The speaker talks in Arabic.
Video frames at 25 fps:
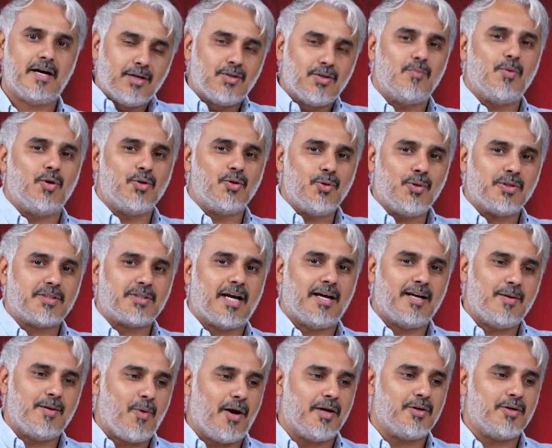انه الموضوع
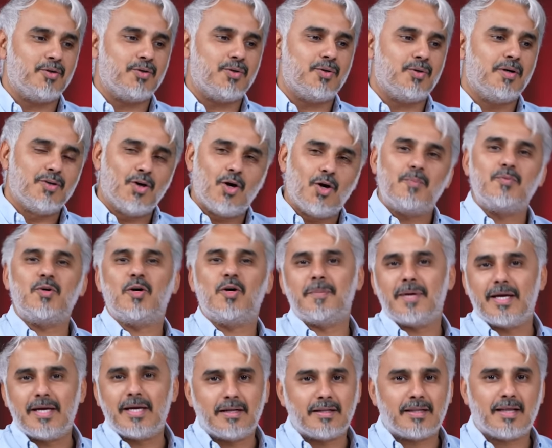تكلموا عنه يوم
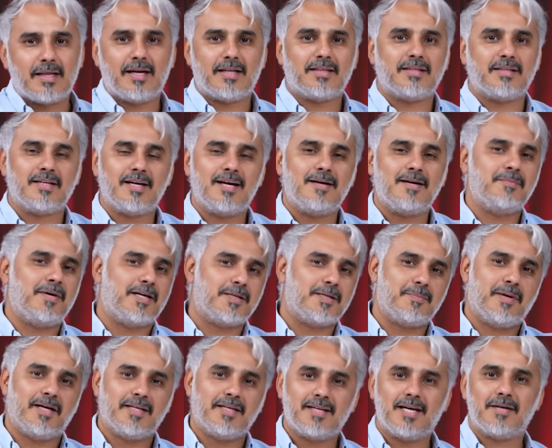يومين ثلاثة ايام
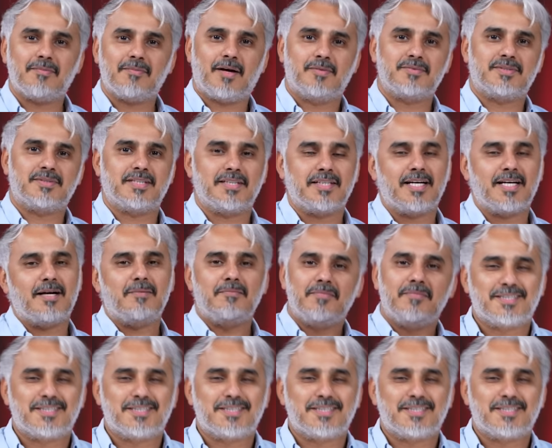اربع ايام خمسة ايام